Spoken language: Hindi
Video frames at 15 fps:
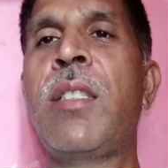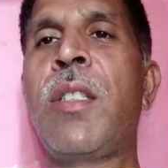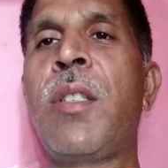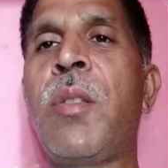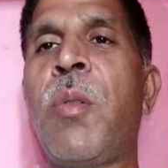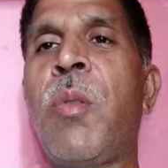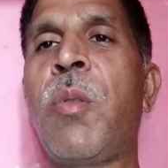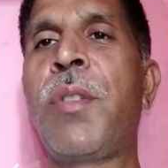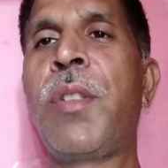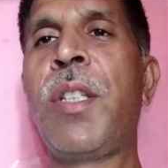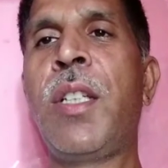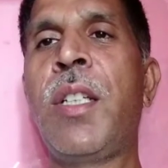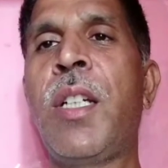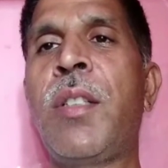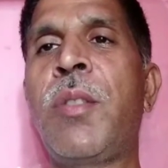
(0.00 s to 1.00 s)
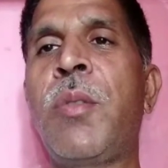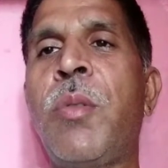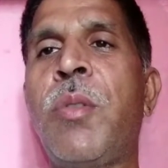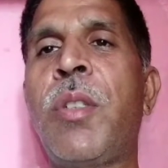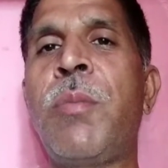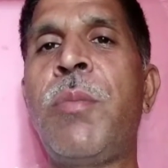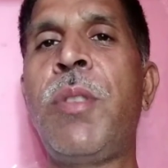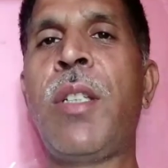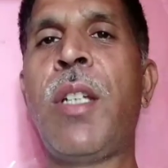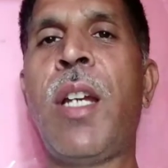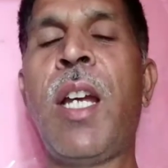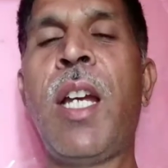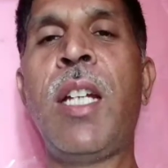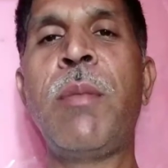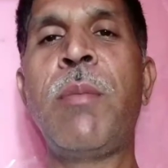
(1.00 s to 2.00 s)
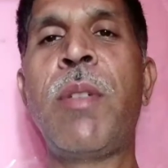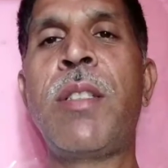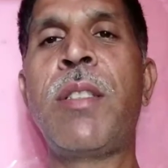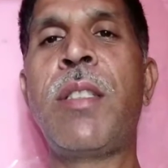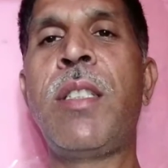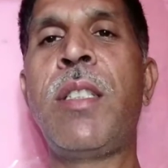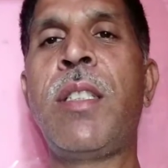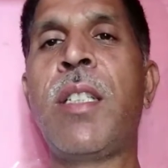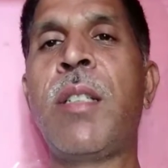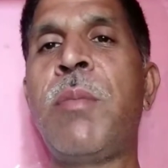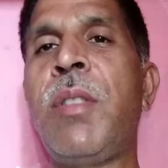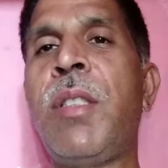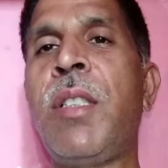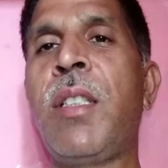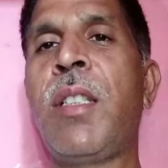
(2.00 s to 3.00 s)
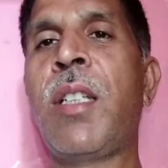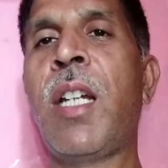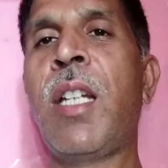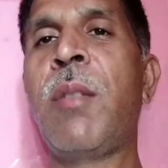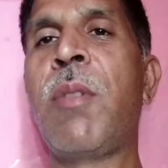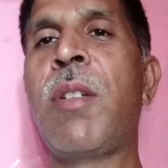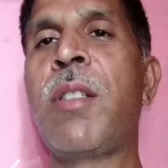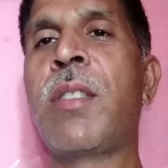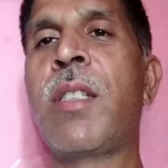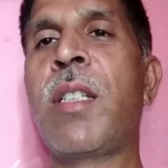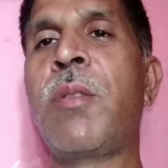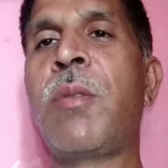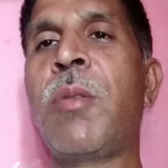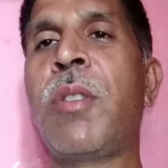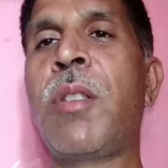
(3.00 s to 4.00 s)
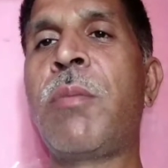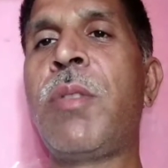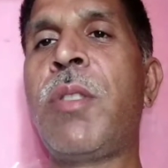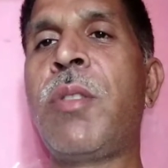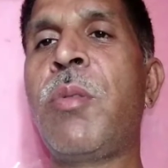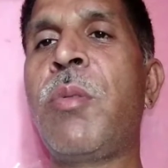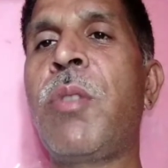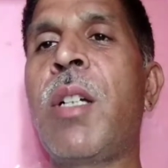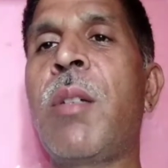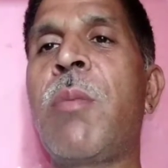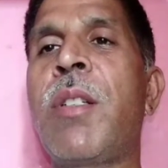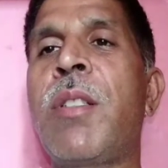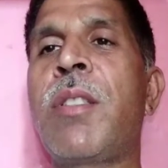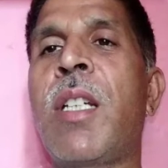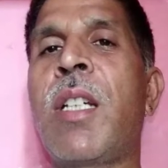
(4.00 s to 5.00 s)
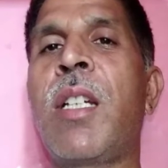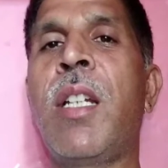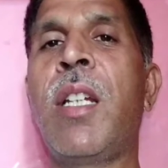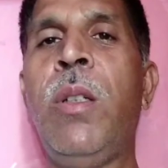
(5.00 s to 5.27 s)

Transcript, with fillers: की ओर देखा तो कभी आग बरसी कभी काल बरसा तो कभी सूखा बरसा